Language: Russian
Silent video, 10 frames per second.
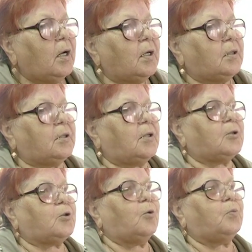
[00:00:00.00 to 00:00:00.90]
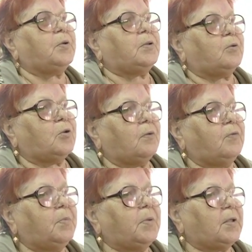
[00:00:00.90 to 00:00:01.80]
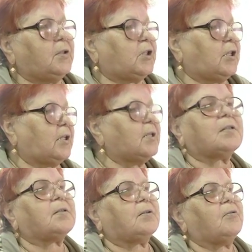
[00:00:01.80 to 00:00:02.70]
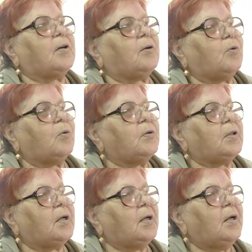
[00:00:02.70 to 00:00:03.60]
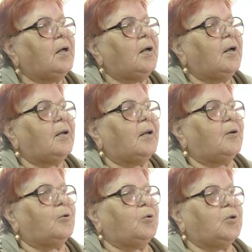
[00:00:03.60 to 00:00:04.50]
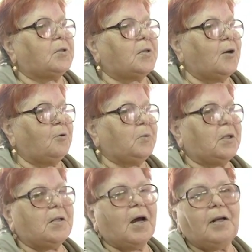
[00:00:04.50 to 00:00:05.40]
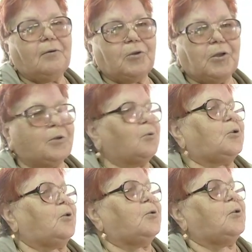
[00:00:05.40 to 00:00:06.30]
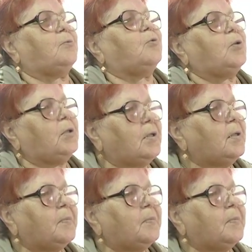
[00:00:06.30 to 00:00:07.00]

Это должно быть уже выборы 14 какого-то. Я говорю, ну не знаю, мне дали вот это, что сегодня.